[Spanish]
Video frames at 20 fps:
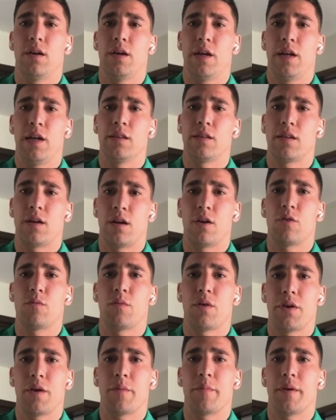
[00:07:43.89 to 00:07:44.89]
el
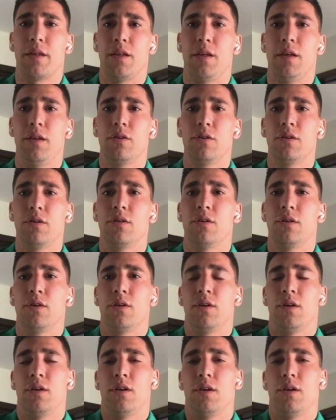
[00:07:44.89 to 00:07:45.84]
entrenador me había pedido,